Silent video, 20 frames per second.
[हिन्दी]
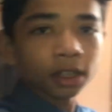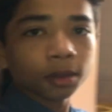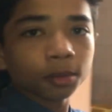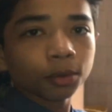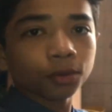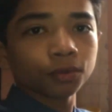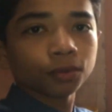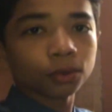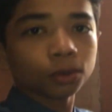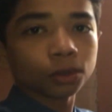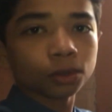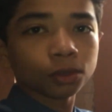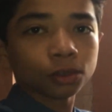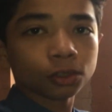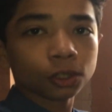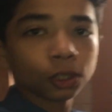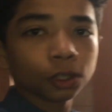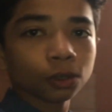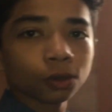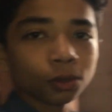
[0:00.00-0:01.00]
अभी फुल
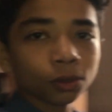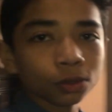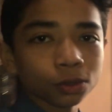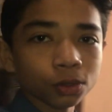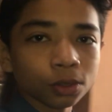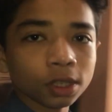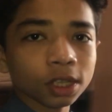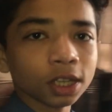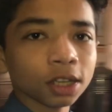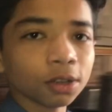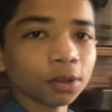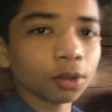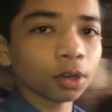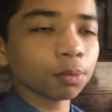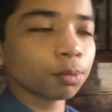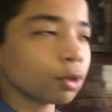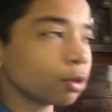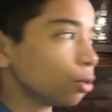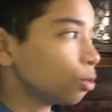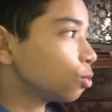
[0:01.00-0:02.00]
रोशनी हो चुकी है और
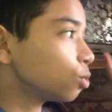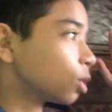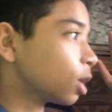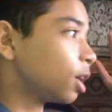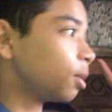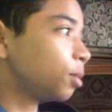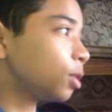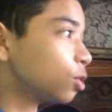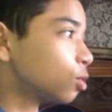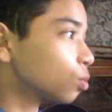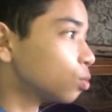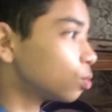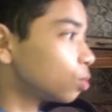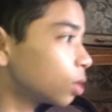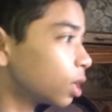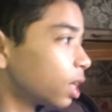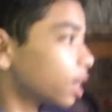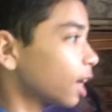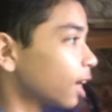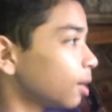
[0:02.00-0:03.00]
अभी हो चुका है मेरे स्कूल
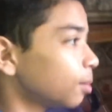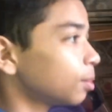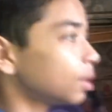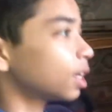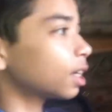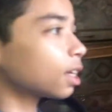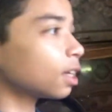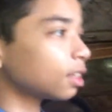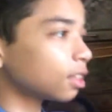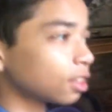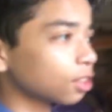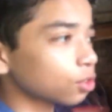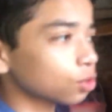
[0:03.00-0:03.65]
का टाइम देख लेते हैं